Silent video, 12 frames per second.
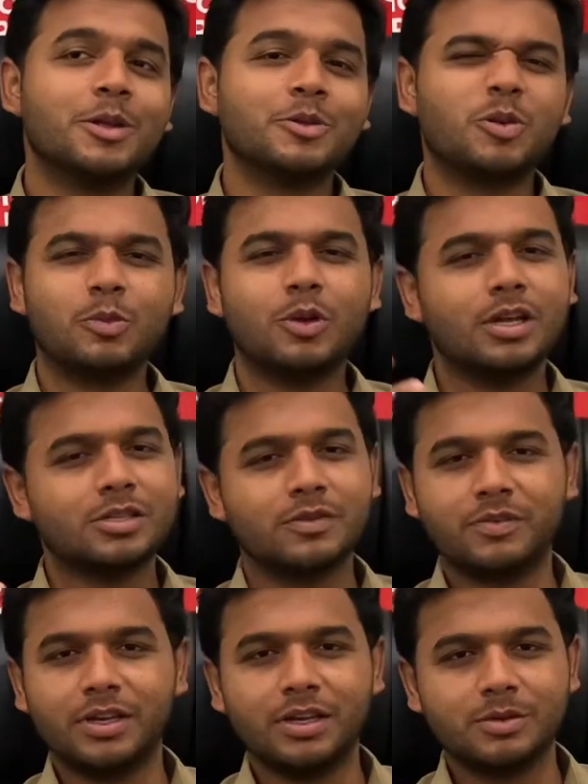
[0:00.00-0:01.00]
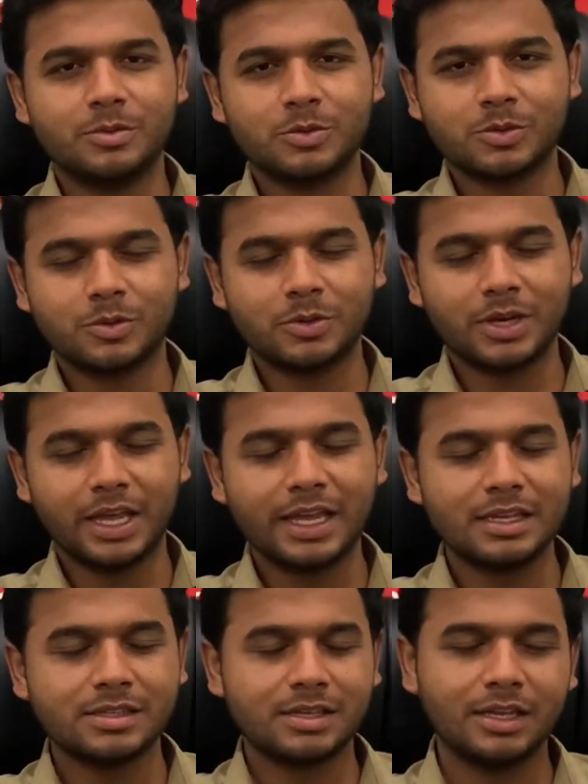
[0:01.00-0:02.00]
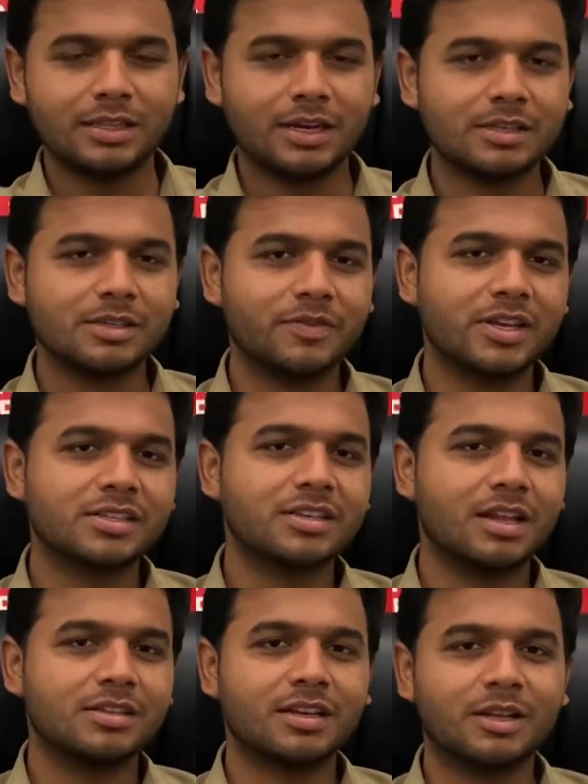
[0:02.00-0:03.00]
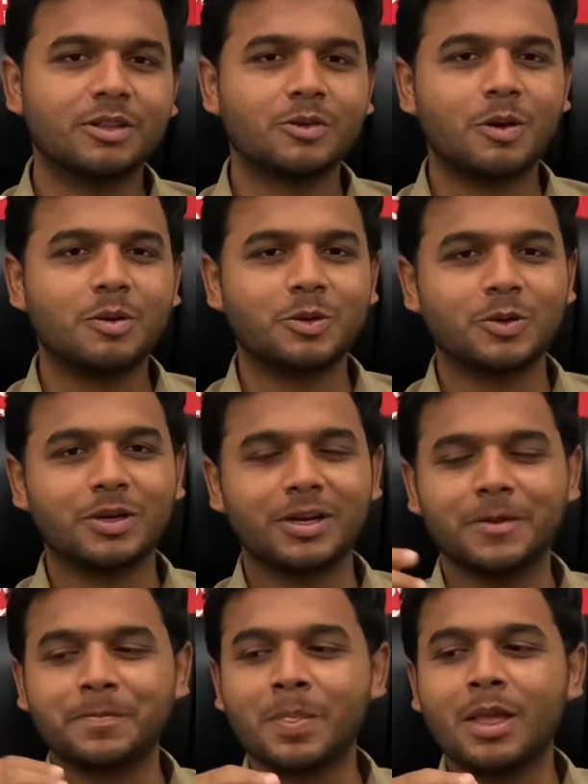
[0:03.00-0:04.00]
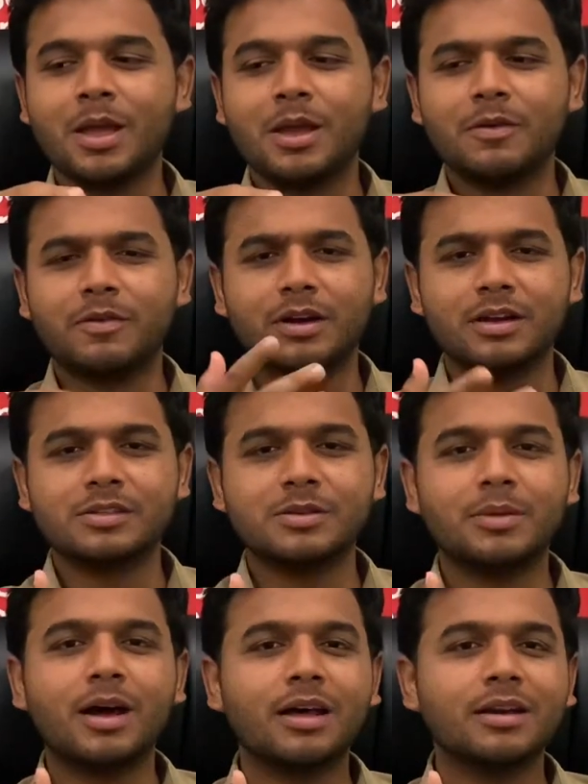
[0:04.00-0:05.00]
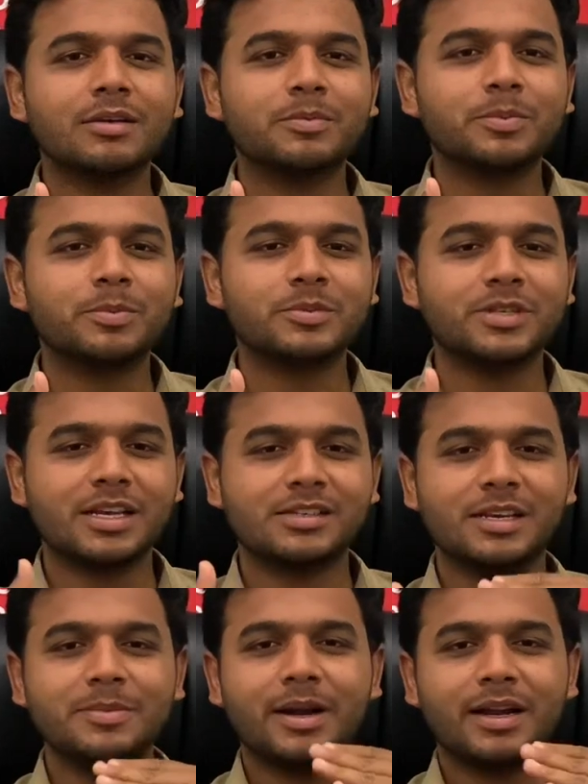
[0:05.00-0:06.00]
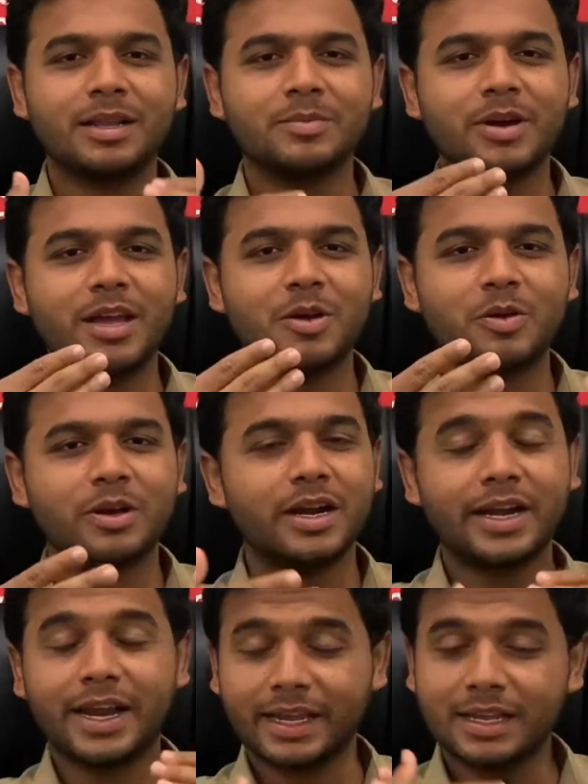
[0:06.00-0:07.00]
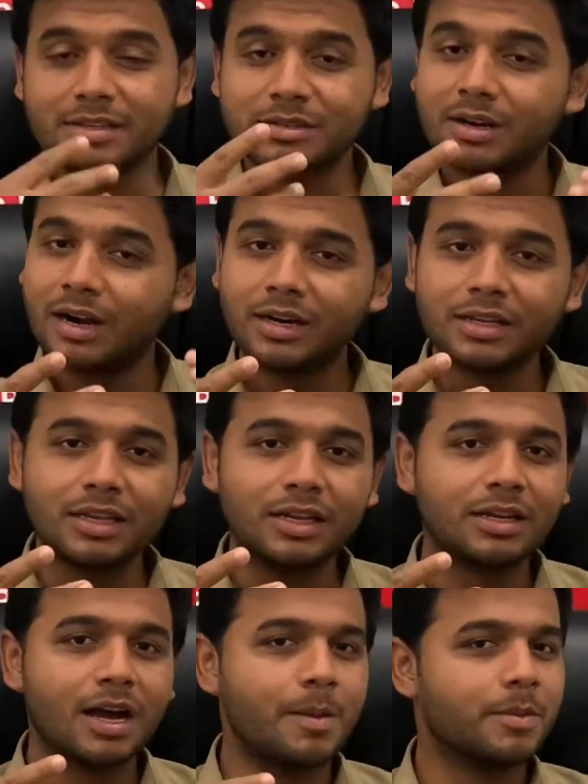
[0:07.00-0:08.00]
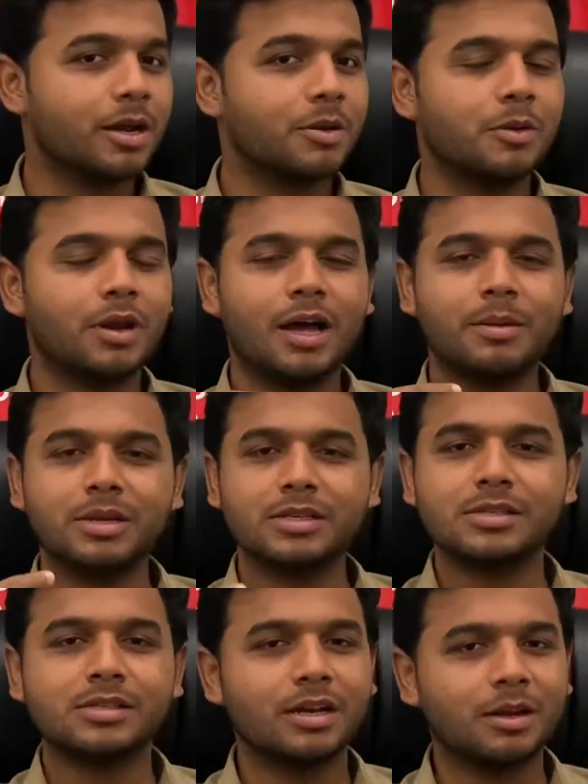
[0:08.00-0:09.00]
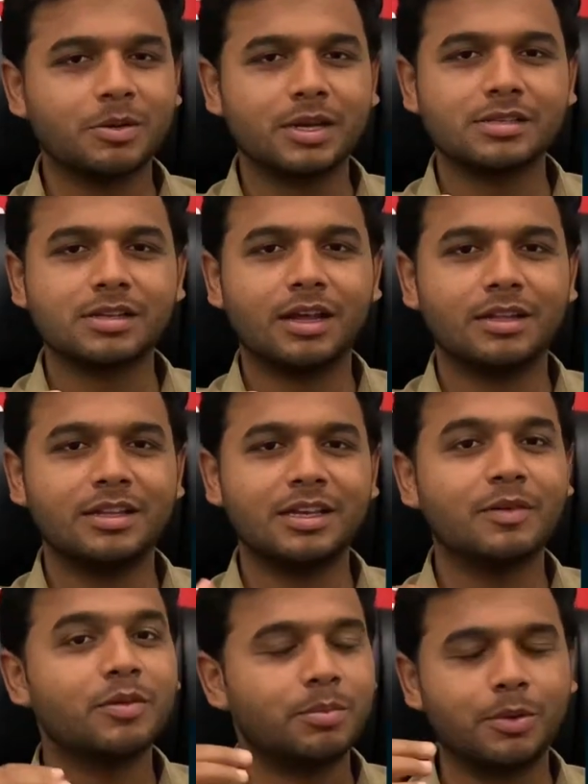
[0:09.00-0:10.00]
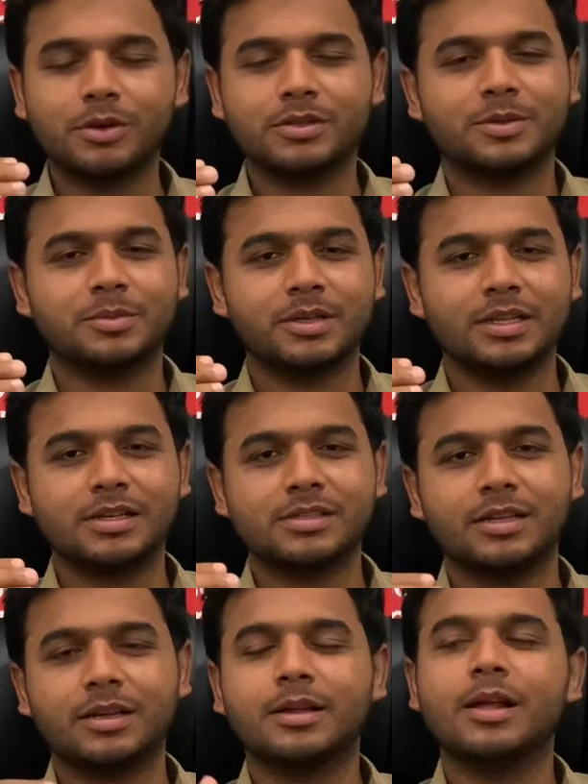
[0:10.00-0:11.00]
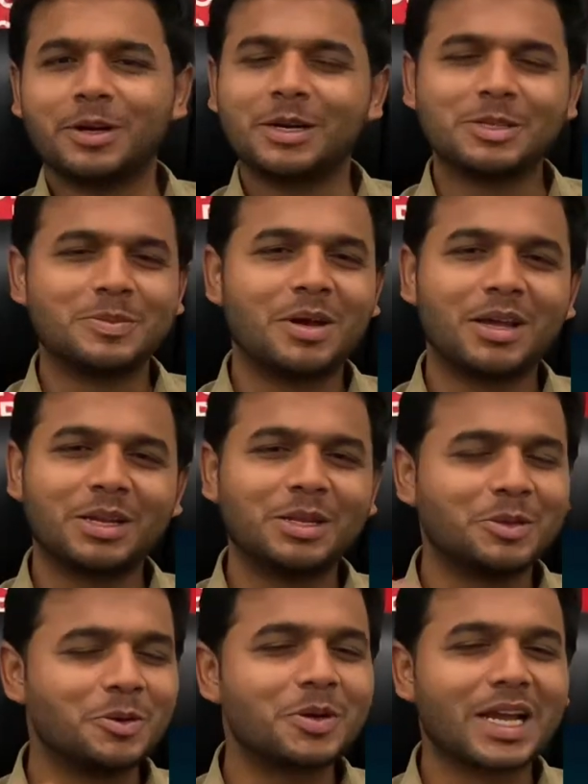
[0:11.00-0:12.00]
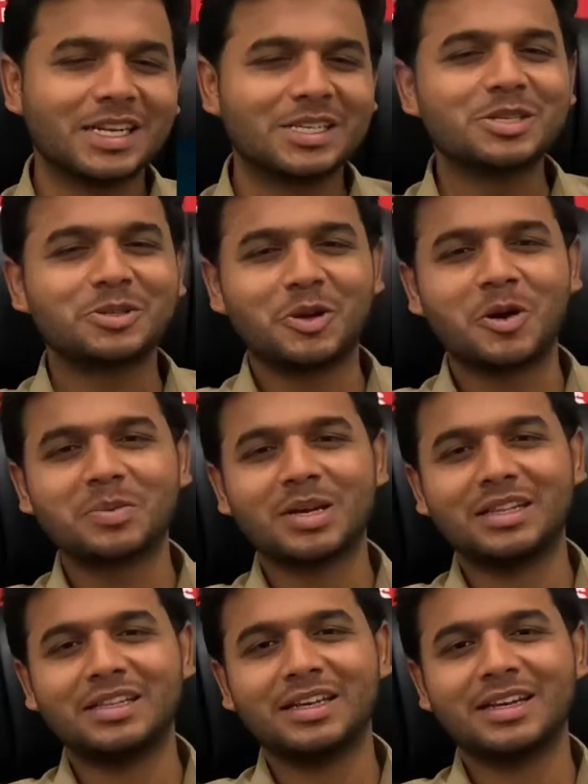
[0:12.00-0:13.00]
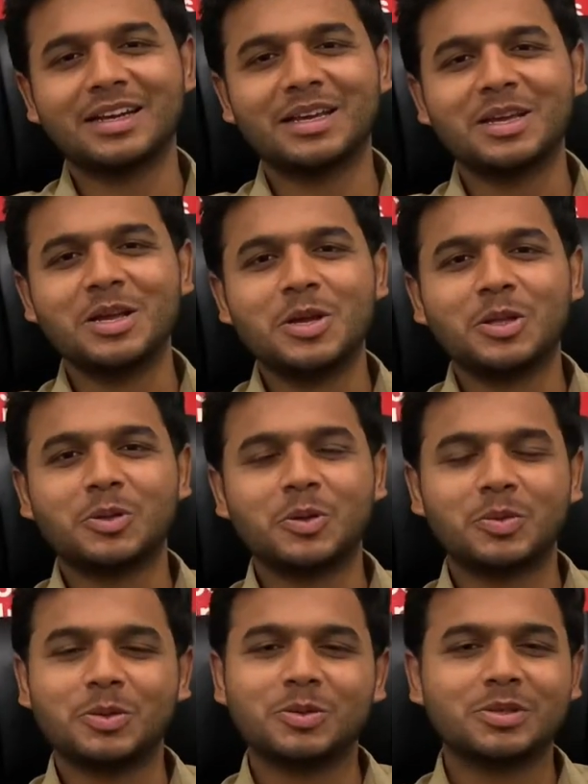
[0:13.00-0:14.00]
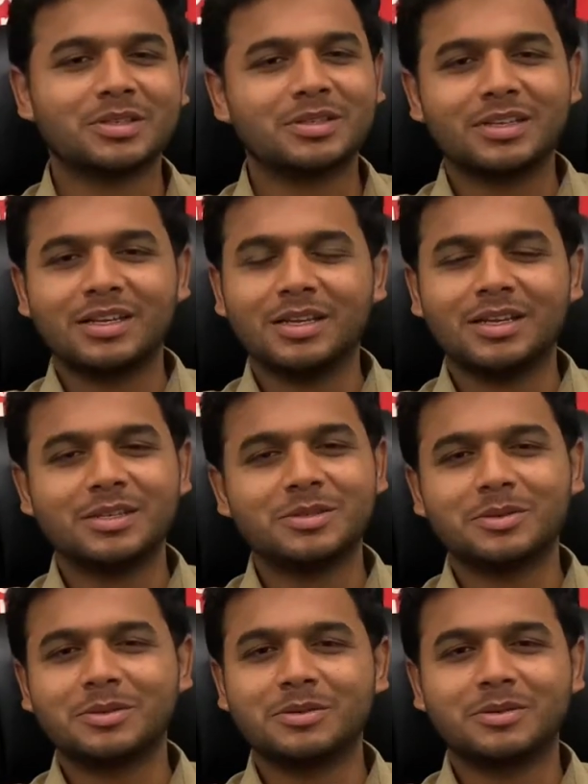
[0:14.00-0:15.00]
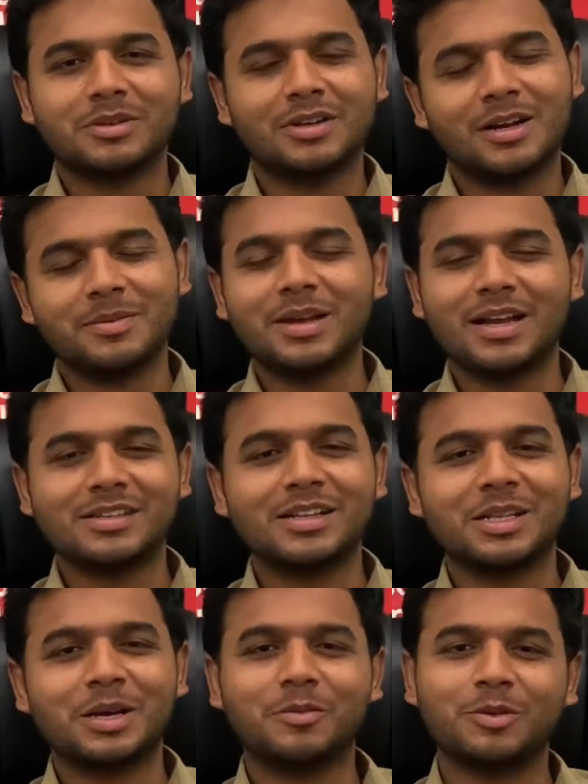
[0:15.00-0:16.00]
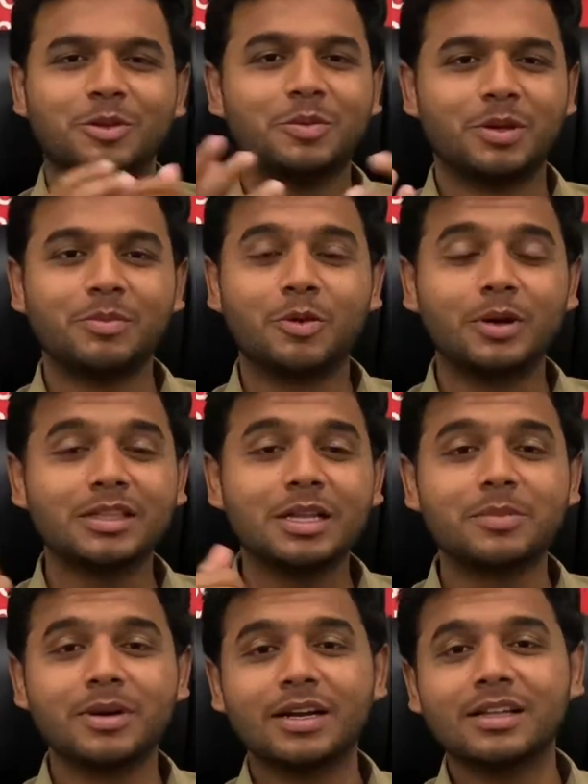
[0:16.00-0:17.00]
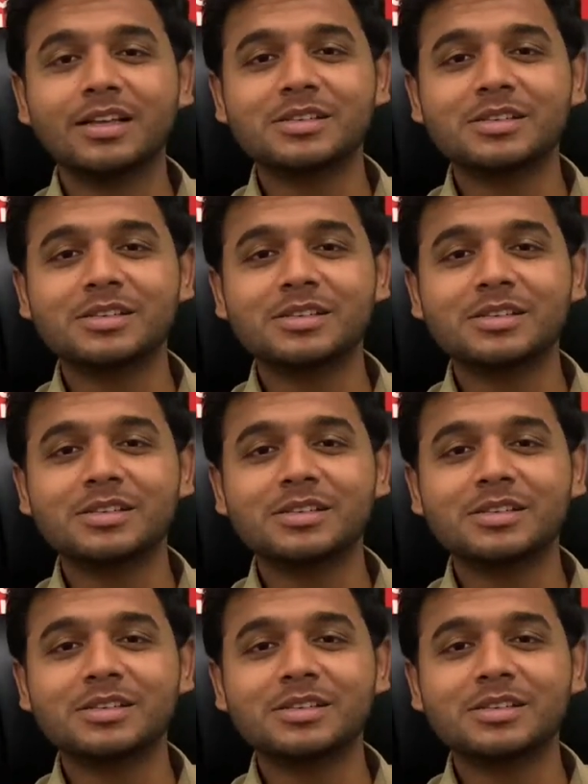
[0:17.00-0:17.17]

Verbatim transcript: तो अब्दुल्ला शफीक उसको नहीं सही तरह से फेस कर सके तो आउट हो गए फ़खर जमान जैसे ही बैटिंग में आए उन्होंने अटैकिंग स्टार्ट की कामरान गुलाम ने जिस तरह उनका साथ दिया वो बहुत ज़बरदस्त था फ़खर जमान के दो कैचेस ड्रॉप कर दिए गए तो फिर उसकी जो खामियाजा था वो तो फिर भुगतना पड़ना था